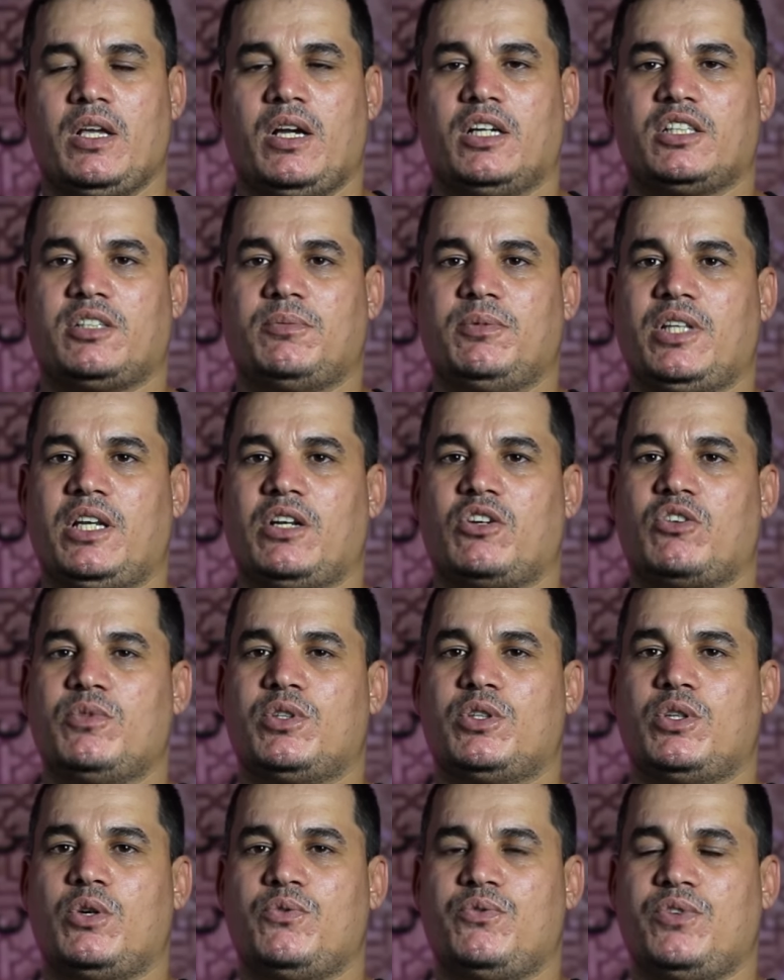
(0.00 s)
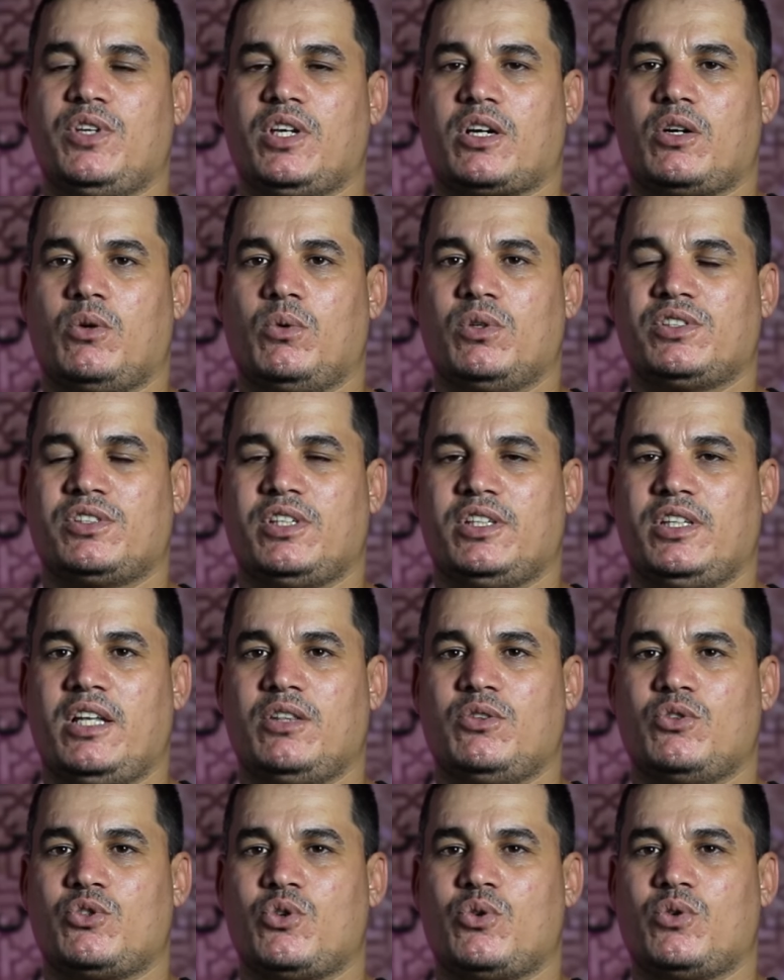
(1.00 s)
اتمنى لكم التوفيق
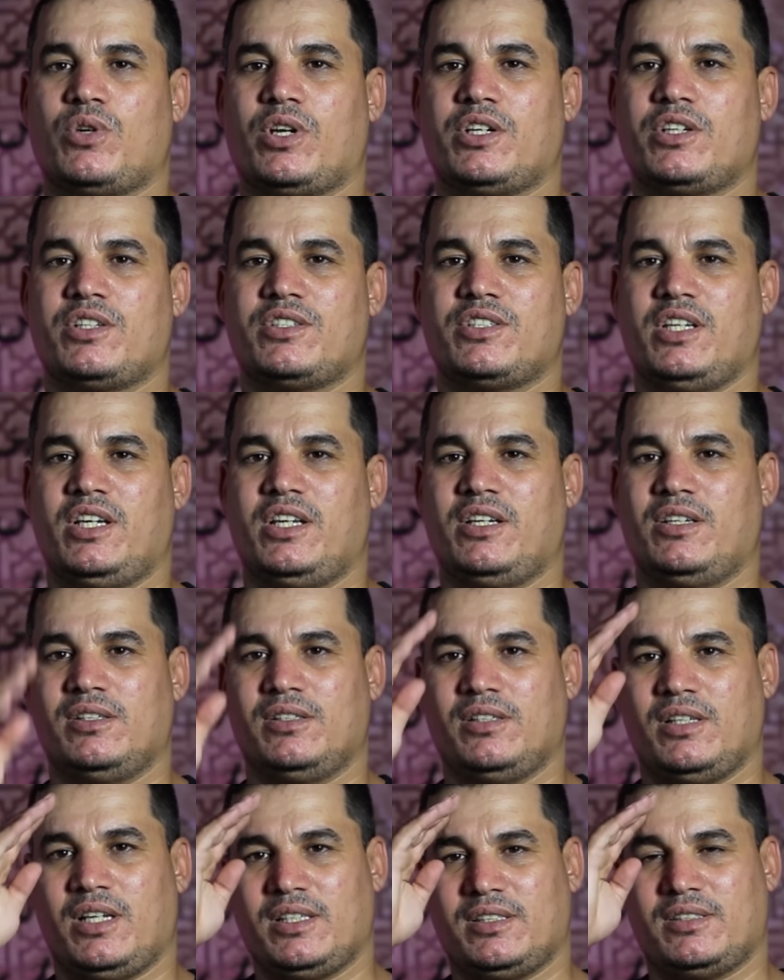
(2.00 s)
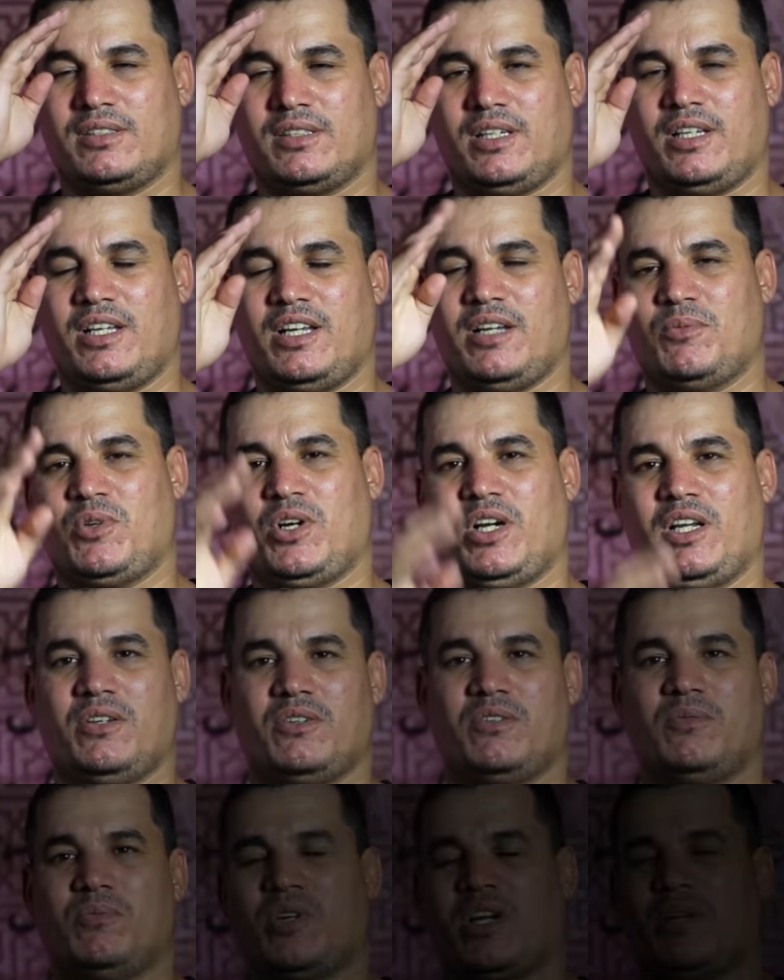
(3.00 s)
والسداد شكرا جزيلا السلام عليكم